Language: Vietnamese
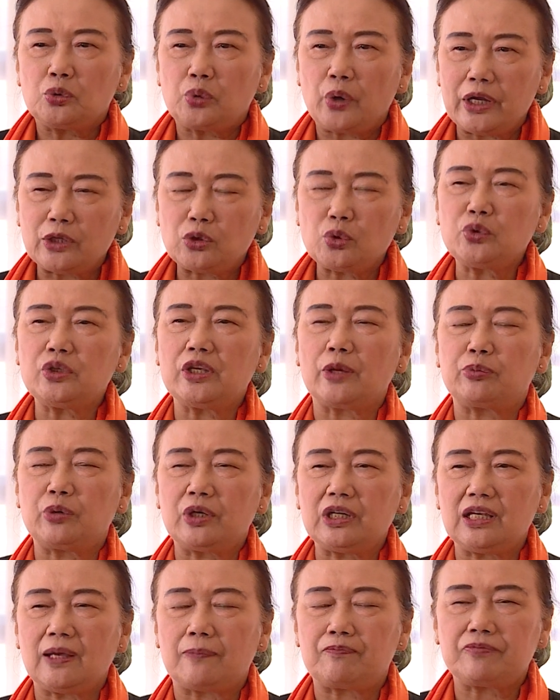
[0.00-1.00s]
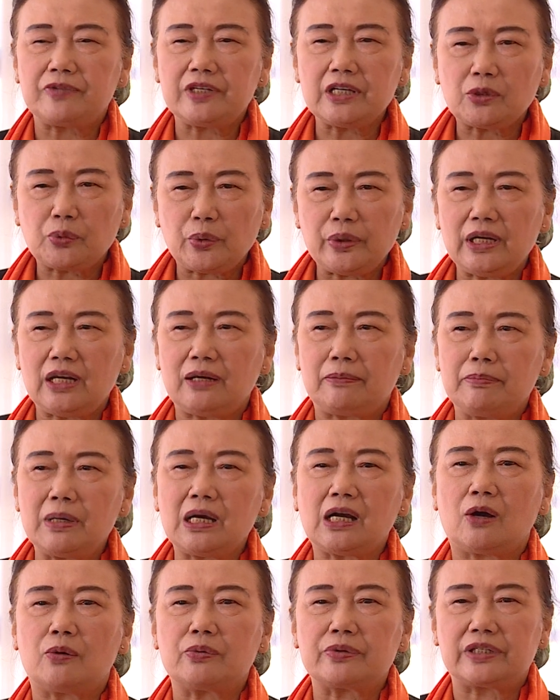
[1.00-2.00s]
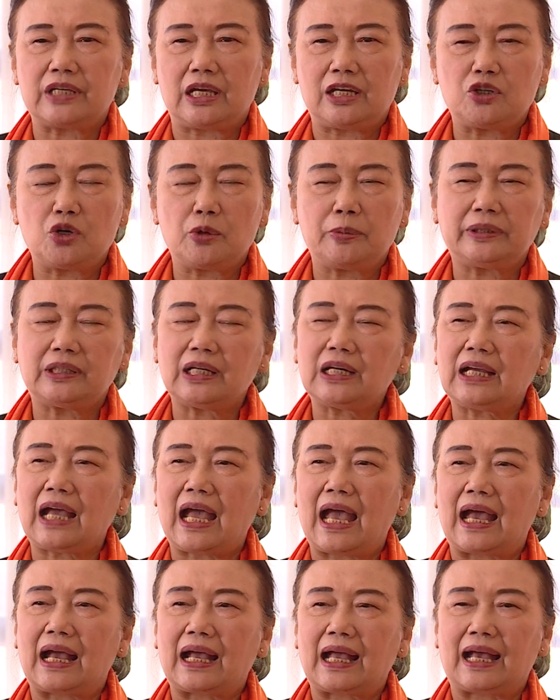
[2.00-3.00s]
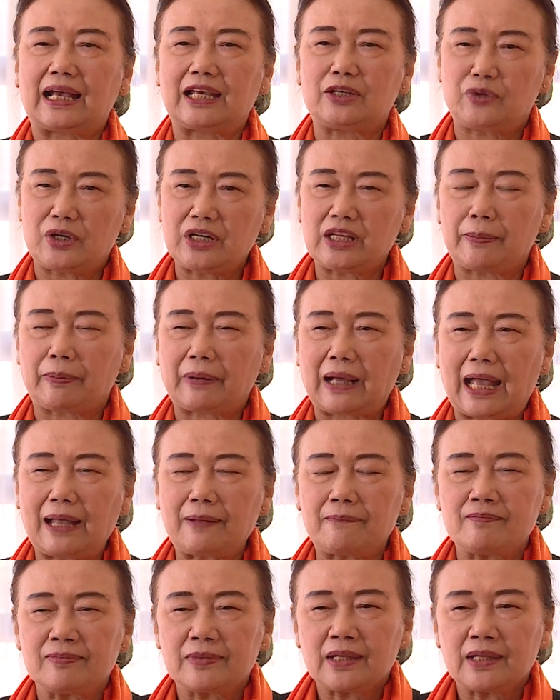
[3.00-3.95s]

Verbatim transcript: thuế thu nhập doanh nghiệp chưa quy định mức khống chế đối với tất cả các cái doanh nghiệp khác.